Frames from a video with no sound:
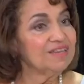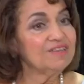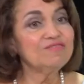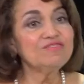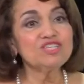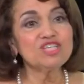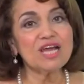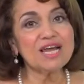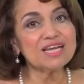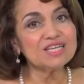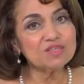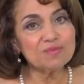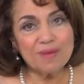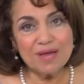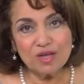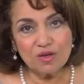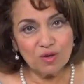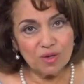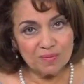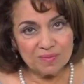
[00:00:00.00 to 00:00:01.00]
مفيش حاجه اسمها
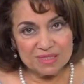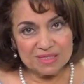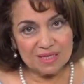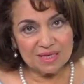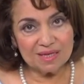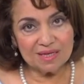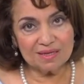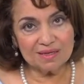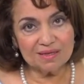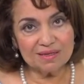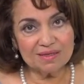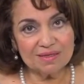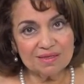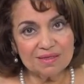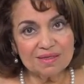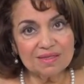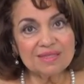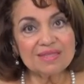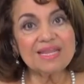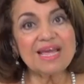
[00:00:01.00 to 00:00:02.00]
يوجا مسيحيه
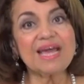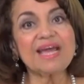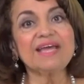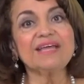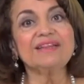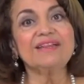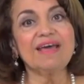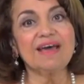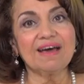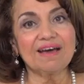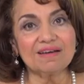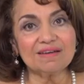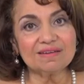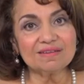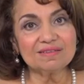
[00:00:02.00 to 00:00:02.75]
ده خداع